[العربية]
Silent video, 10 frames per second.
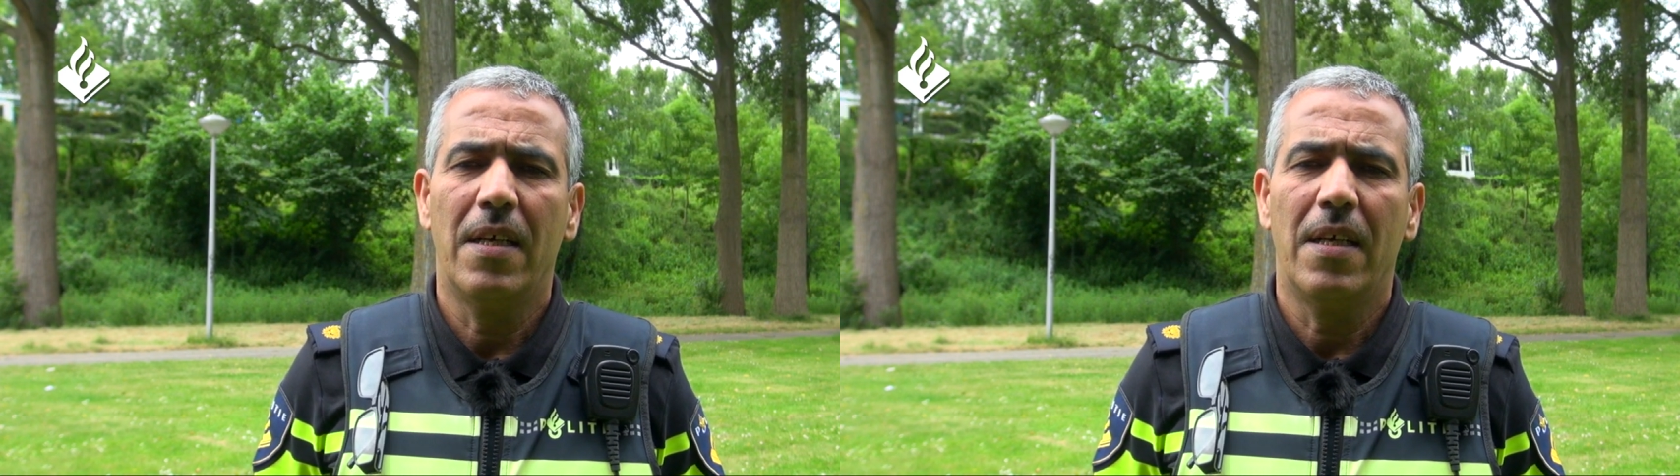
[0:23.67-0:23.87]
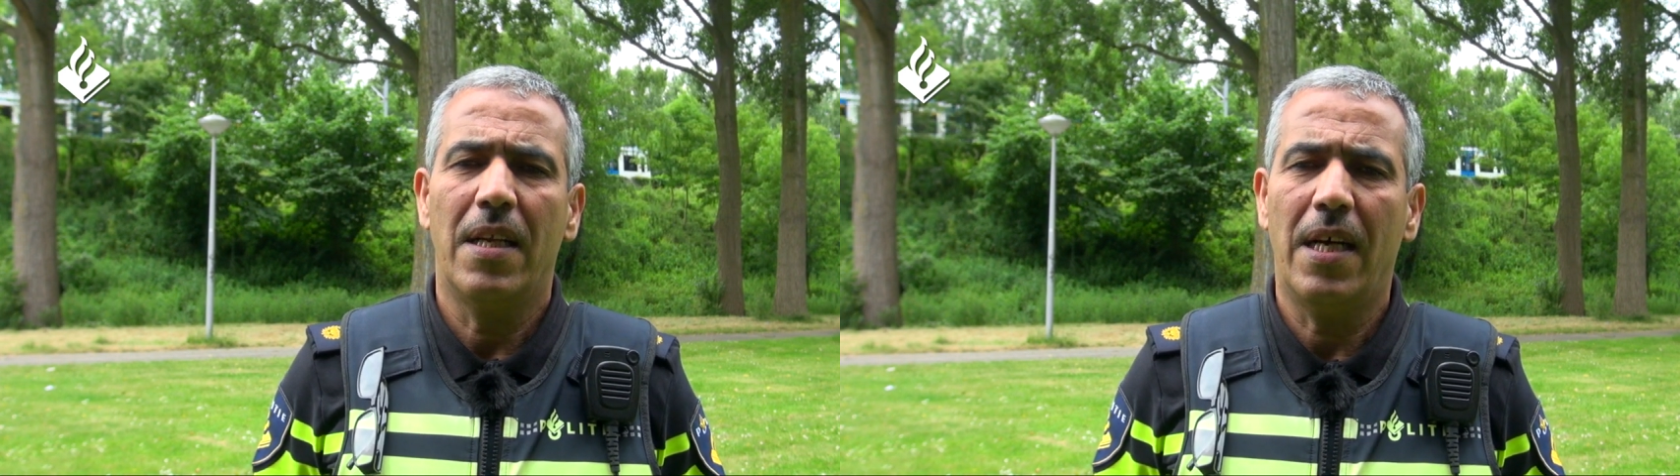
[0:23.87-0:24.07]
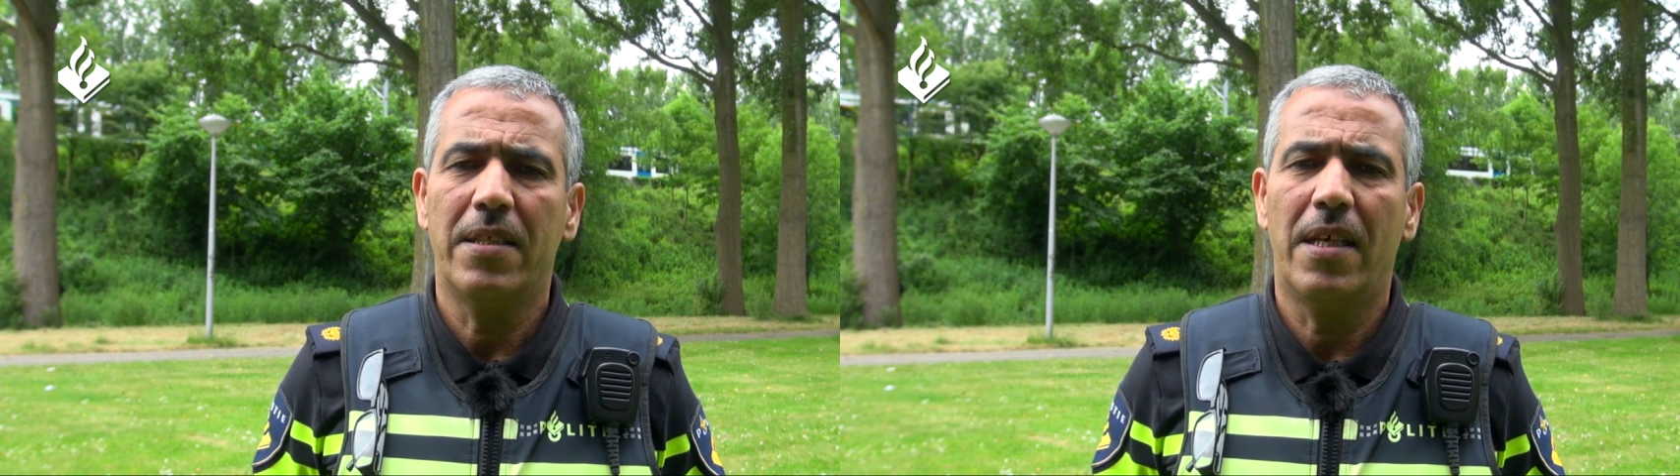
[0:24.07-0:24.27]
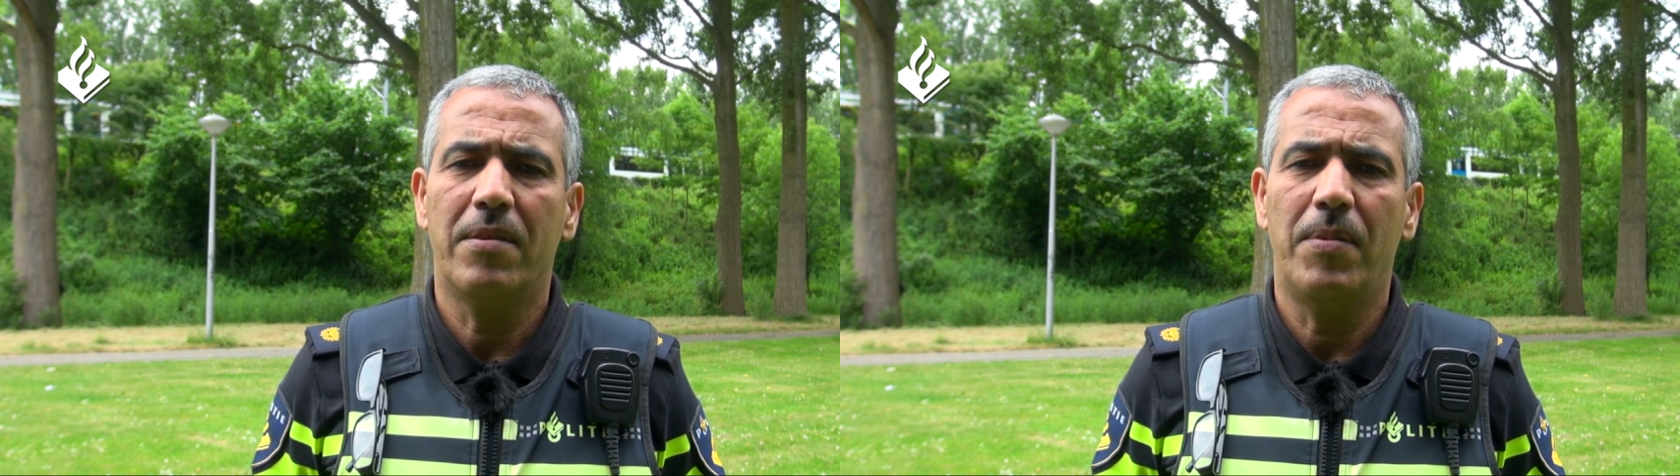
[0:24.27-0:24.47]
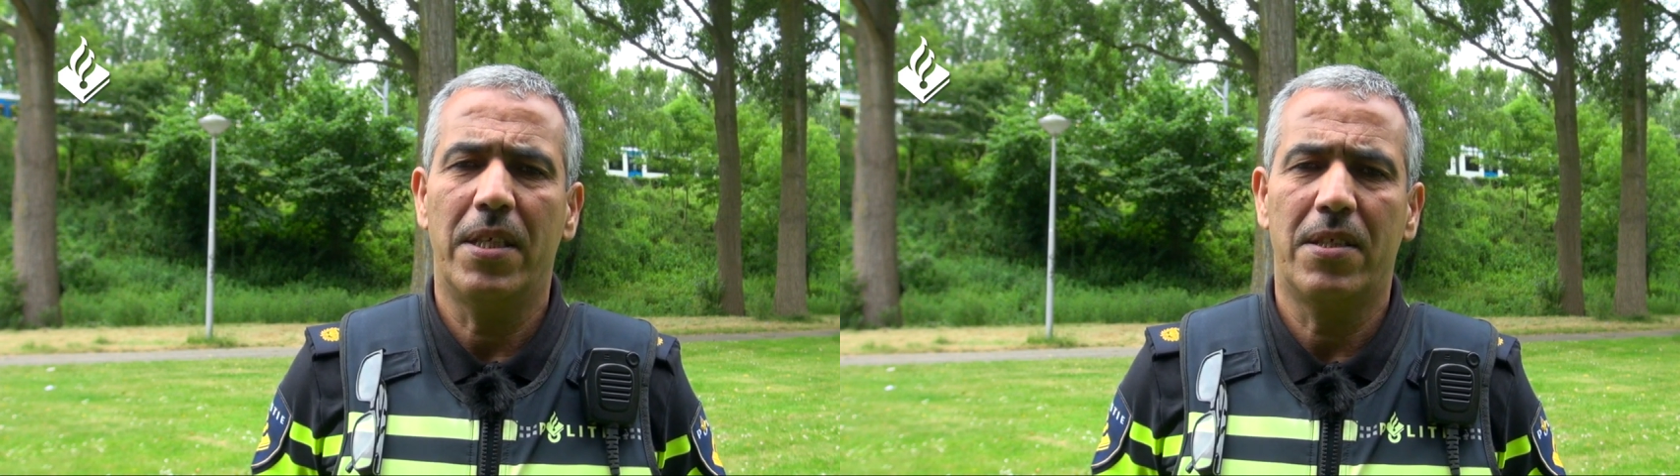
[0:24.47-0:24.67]
لحظات
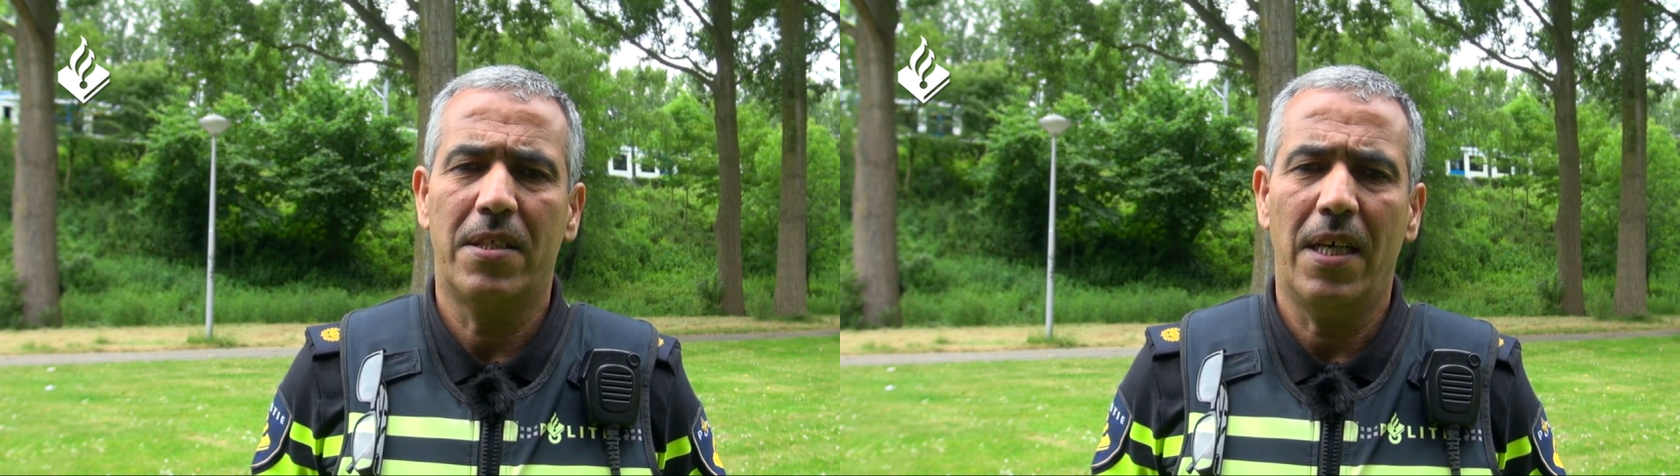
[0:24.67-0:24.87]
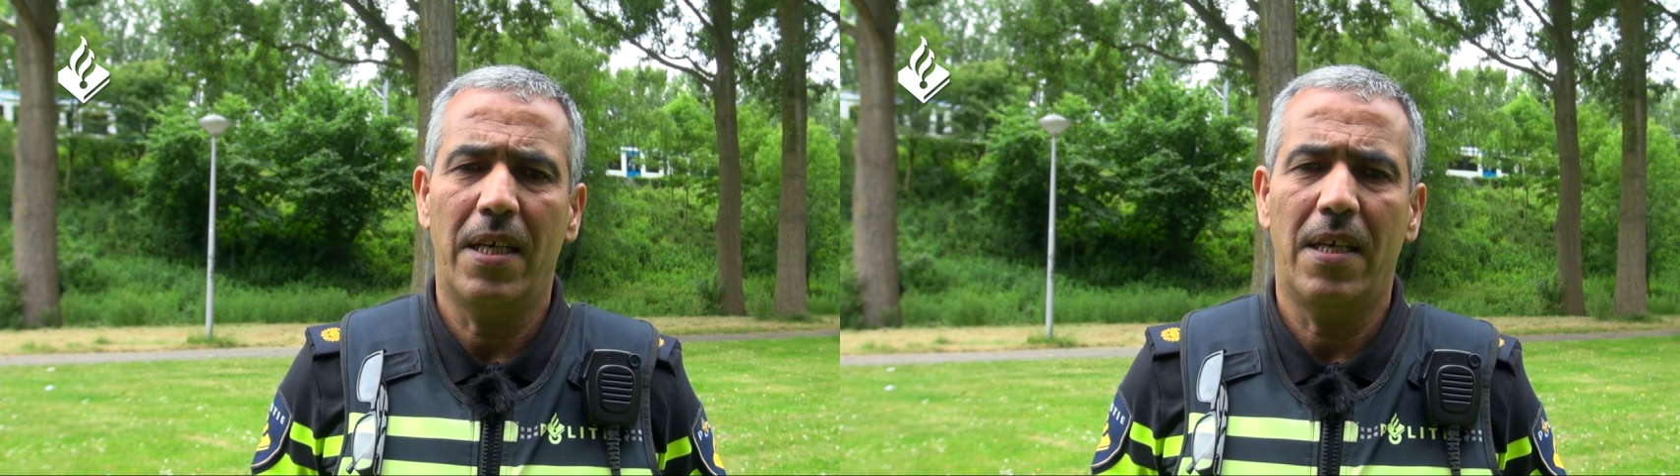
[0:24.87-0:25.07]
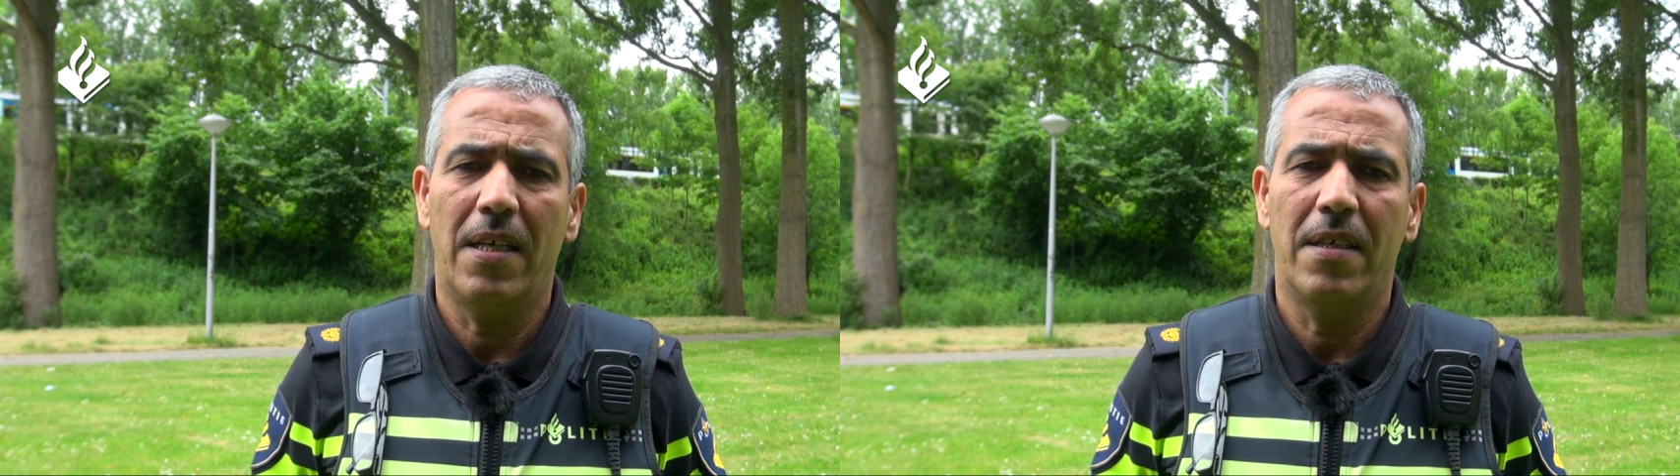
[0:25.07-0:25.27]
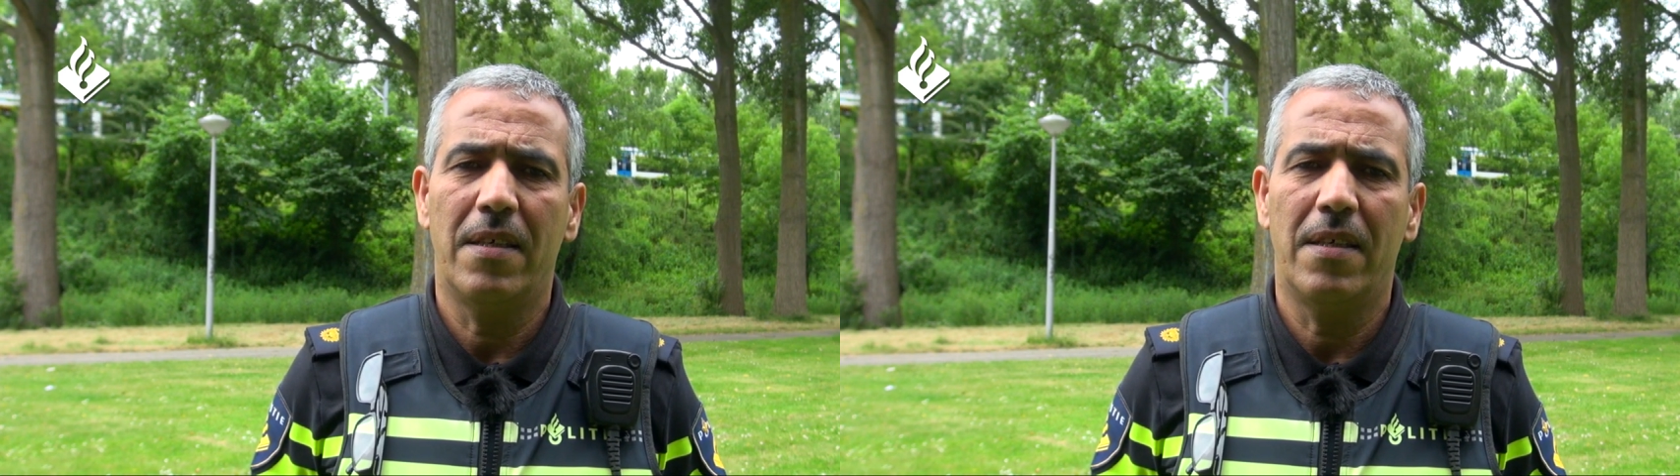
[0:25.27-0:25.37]
بعد الساعة